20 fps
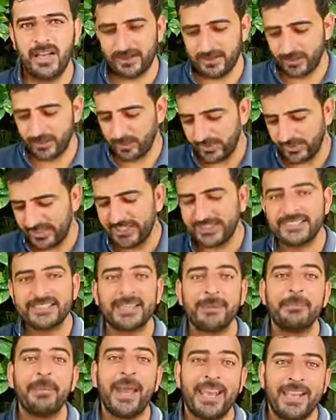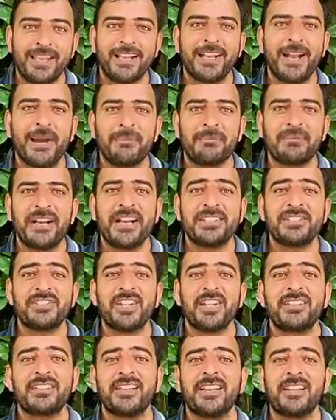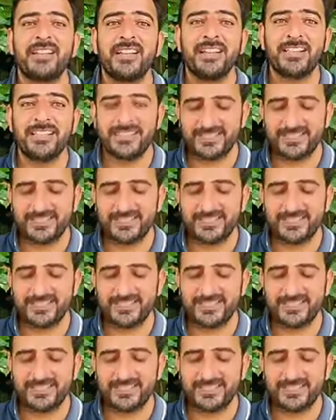2019 से पहले कामकाज चलता था